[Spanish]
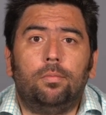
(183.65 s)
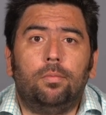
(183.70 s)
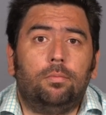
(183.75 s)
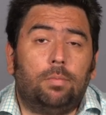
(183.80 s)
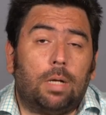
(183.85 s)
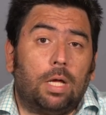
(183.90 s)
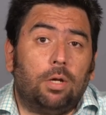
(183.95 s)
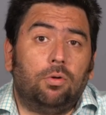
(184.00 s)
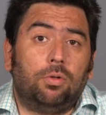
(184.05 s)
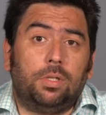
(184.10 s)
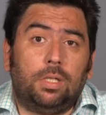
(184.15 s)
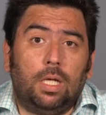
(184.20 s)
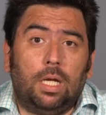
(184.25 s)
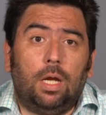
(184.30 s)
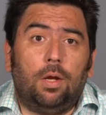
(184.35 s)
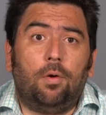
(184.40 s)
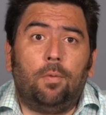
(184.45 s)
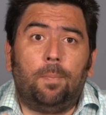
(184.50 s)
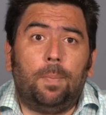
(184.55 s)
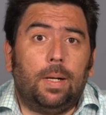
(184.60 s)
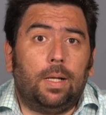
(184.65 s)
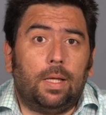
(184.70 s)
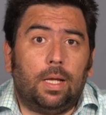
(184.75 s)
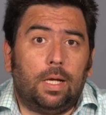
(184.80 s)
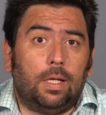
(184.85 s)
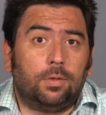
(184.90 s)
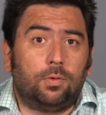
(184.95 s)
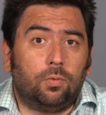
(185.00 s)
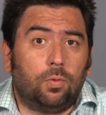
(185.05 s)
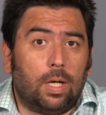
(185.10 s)
Varios chilenos
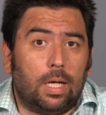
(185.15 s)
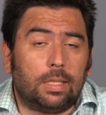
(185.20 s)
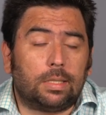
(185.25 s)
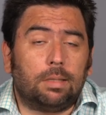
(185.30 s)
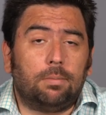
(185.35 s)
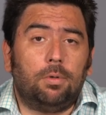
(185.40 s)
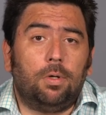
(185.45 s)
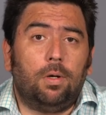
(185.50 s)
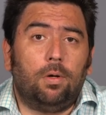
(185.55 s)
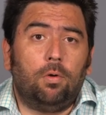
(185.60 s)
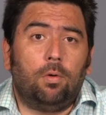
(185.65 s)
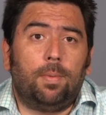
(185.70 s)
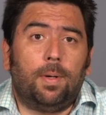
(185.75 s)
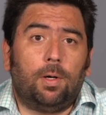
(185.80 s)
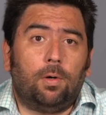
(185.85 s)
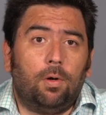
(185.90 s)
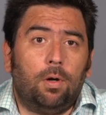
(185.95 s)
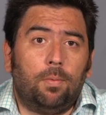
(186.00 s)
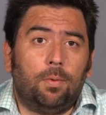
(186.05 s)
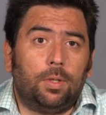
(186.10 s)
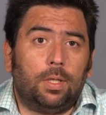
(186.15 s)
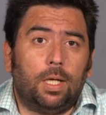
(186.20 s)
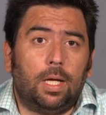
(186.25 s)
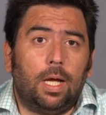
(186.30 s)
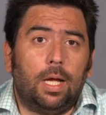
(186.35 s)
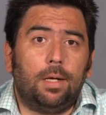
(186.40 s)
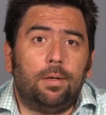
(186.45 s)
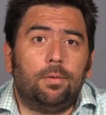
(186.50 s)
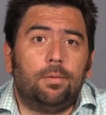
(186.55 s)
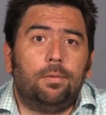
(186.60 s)
perderán su casa por el no pago
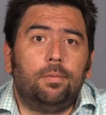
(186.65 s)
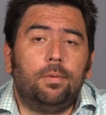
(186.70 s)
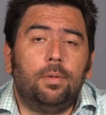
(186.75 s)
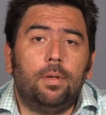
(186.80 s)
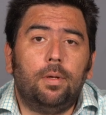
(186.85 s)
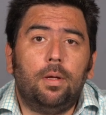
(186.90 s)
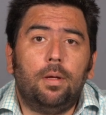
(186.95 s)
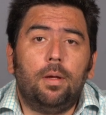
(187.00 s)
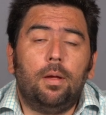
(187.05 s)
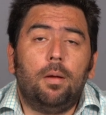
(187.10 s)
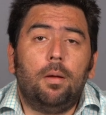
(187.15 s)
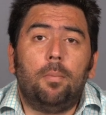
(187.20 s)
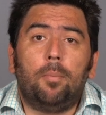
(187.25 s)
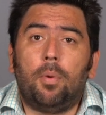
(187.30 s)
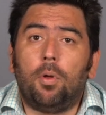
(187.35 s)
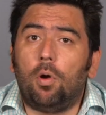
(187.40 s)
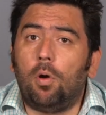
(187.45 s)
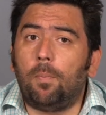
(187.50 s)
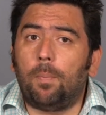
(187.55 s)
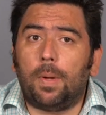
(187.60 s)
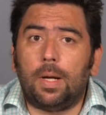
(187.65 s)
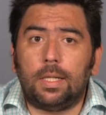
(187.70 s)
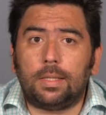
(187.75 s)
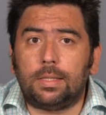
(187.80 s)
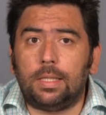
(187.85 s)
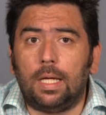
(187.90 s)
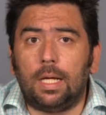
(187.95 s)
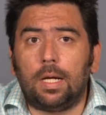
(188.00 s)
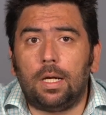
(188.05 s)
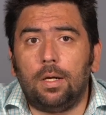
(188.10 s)
hipotecario. Pero al
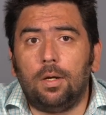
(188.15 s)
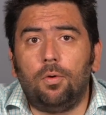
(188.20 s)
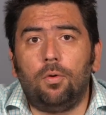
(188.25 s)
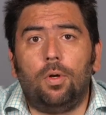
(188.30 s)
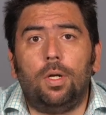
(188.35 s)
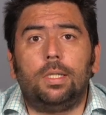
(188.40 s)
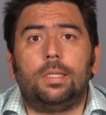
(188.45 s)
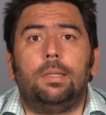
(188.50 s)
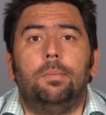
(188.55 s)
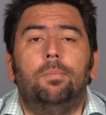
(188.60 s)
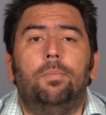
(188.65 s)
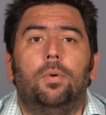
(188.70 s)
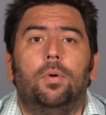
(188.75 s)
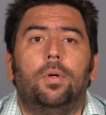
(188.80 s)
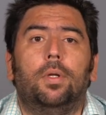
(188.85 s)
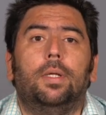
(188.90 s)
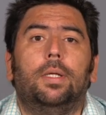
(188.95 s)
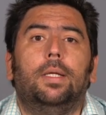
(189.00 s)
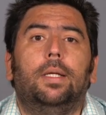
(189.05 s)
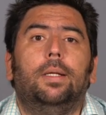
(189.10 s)
parecer no les importa.